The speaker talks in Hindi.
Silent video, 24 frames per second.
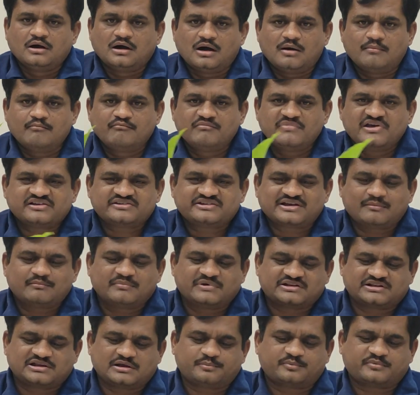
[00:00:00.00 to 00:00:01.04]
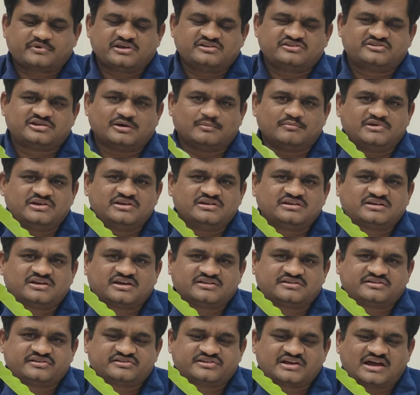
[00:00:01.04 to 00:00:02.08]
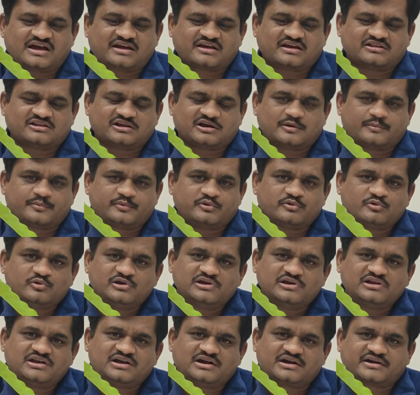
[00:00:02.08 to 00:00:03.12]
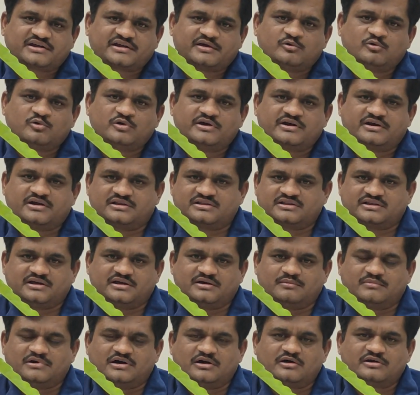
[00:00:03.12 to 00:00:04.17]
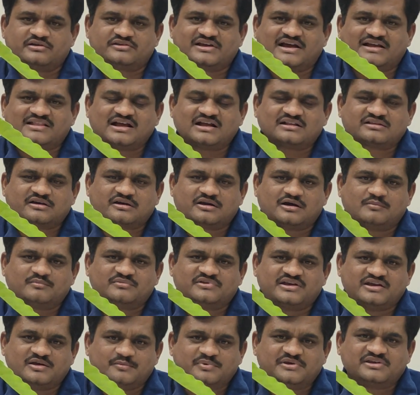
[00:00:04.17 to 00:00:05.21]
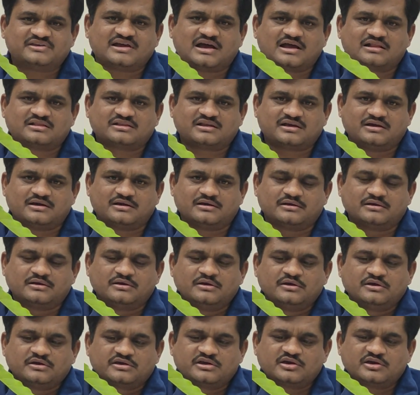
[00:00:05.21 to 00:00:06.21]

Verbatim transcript: हमेशा मतलब कि ज़मीन के दिशा के तरफ यूं ही लटके हुए रहते हैं और ज़्यादातर हम ये भी जानते हैं